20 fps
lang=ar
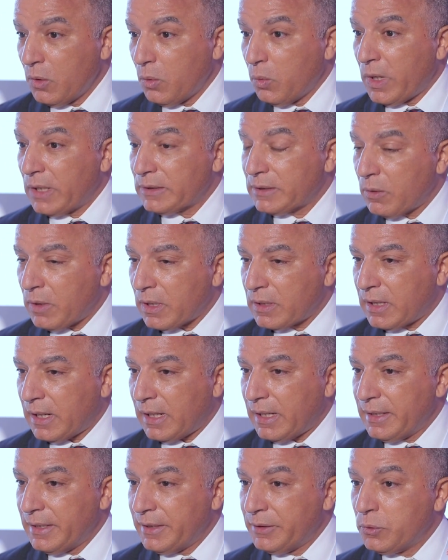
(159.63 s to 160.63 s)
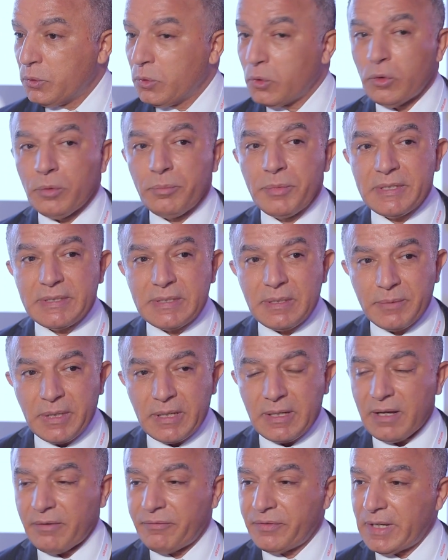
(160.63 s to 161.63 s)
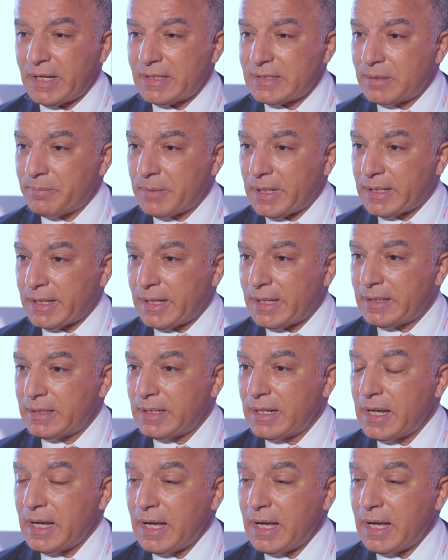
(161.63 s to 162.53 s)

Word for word: واتوقع انه باستمرارها في هذا المكان